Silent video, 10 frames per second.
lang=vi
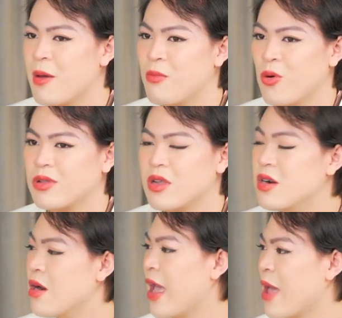một
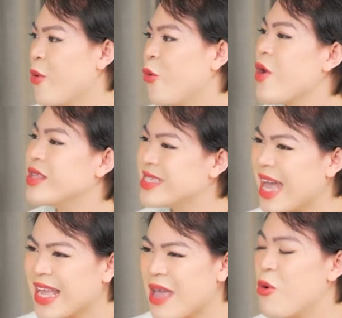người hay một quyển
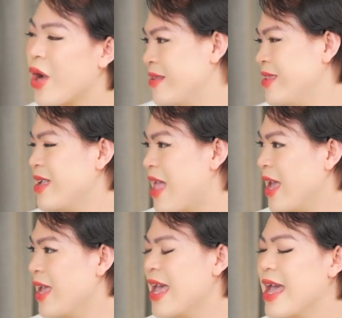sách hay một cái gì đấy